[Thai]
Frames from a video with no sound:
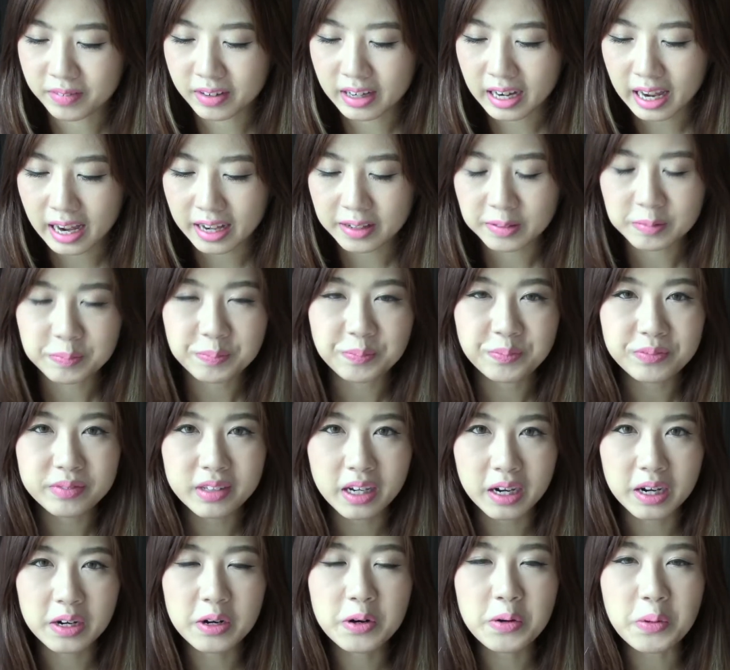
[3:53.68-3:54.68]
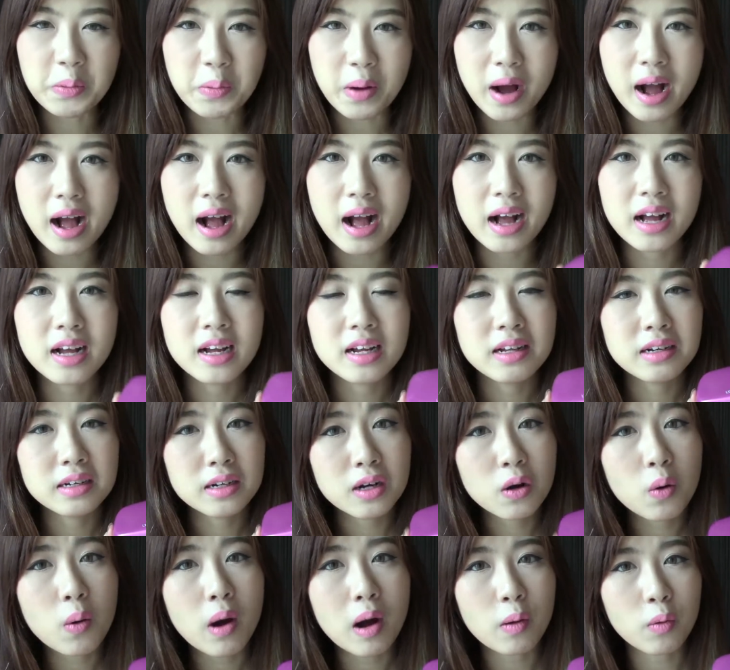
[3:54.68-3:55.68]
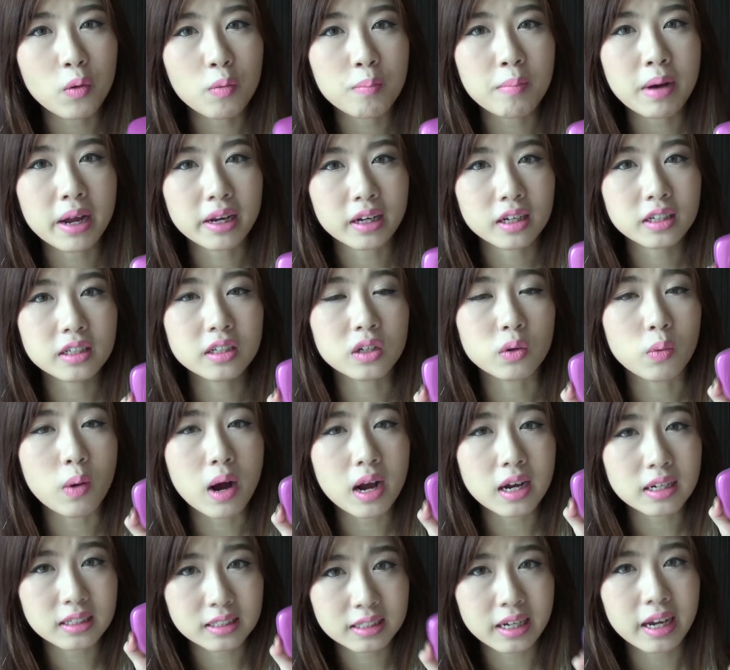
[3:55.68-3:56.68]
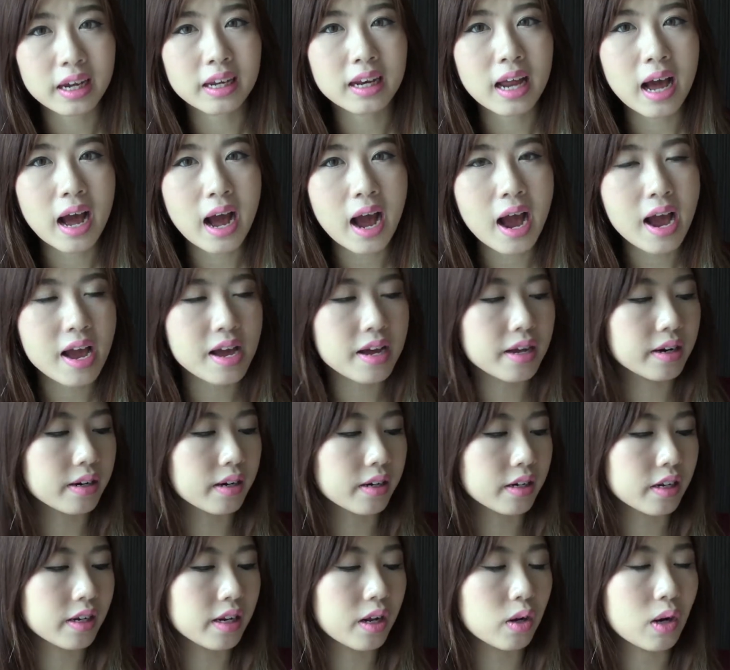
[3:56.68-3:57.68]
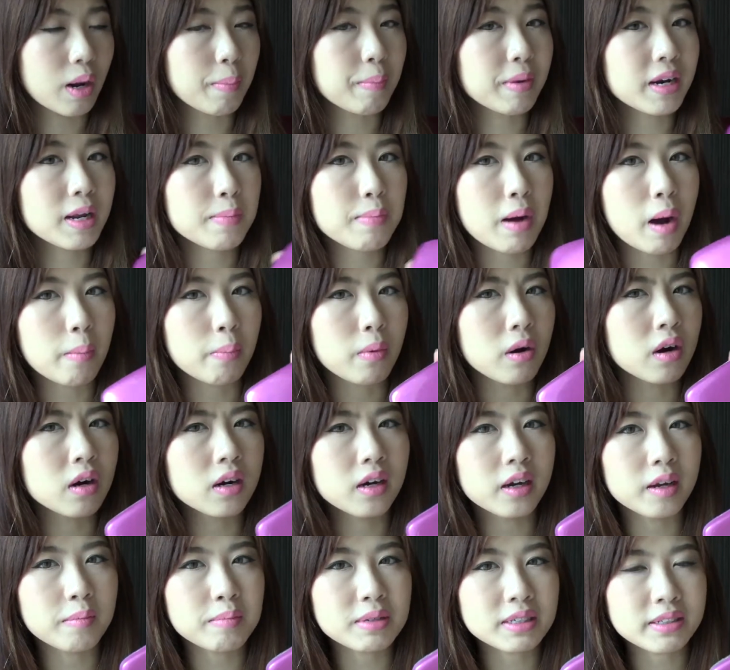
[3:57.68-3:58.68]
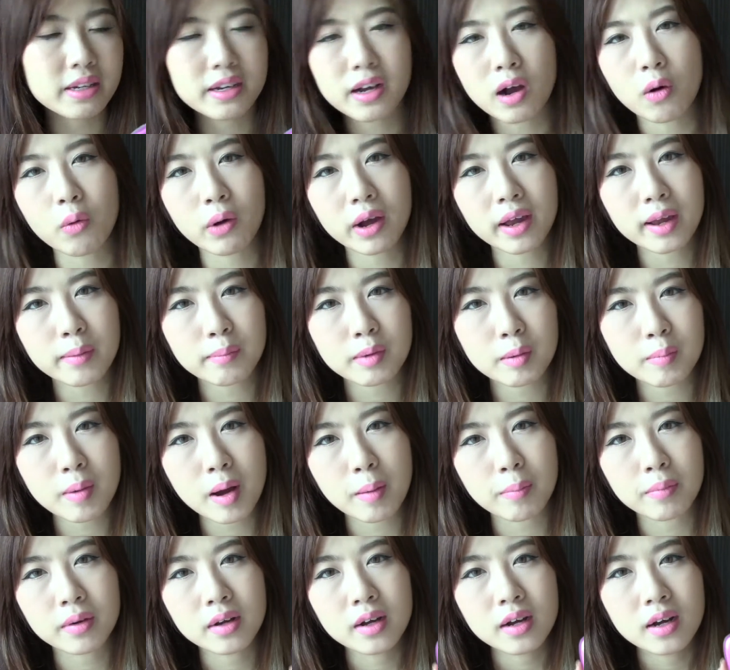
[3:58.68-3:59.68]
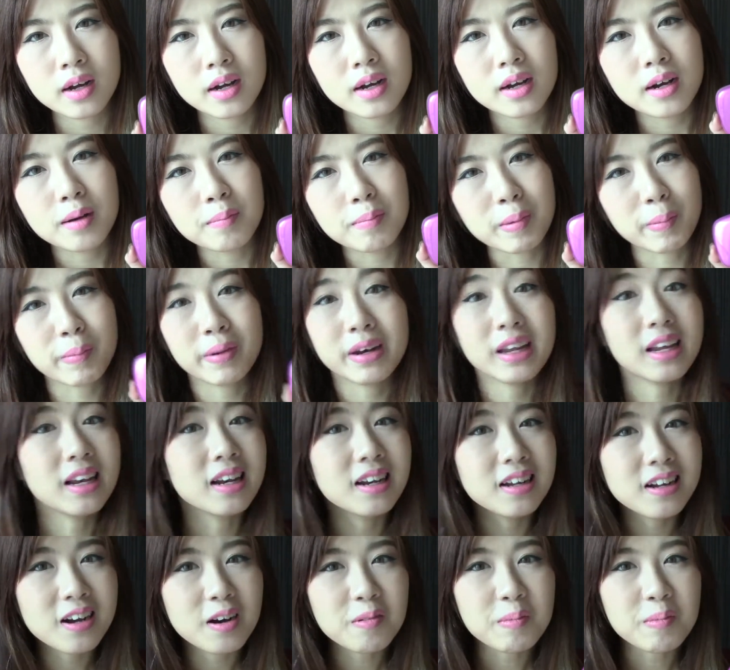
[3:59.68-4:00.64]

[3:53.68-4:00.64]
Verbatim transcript: นะ แต่ก็ถือว่าเรื่องความคุมมันก็ถือว่าใช้ได้ระดีนะไม่ได้แบบเฮ้ยไม่ใช่เขาเค็มแล้วแบบมันไม่ได้เรื่อ